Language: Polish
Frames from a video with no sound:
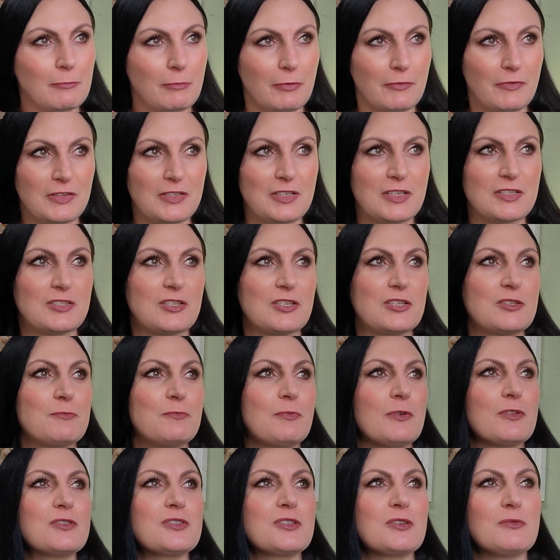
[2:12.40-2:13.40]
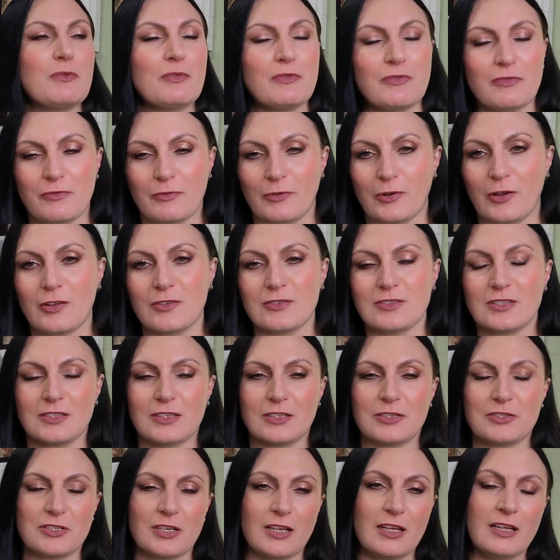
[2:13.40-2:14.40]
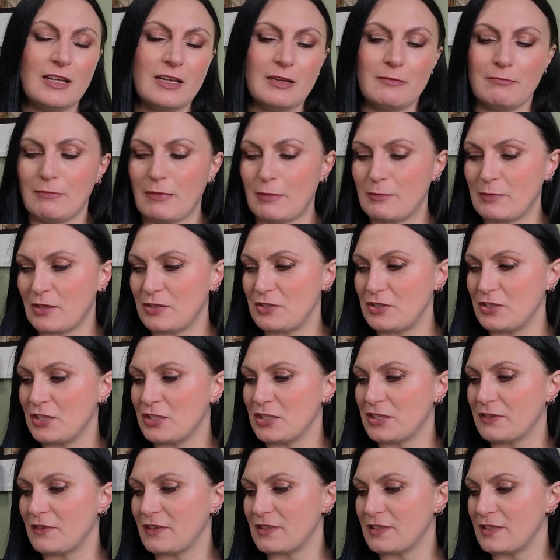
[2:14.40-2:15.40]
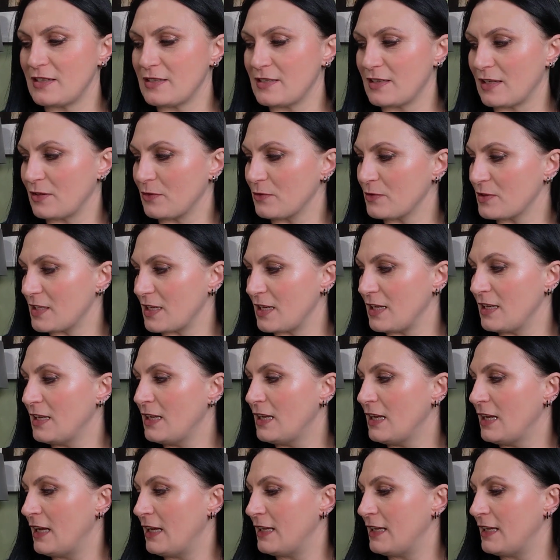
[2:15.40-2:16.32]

powiedzieć coś podsumowująco, także mam nadzieję, że Was nie zanudzę.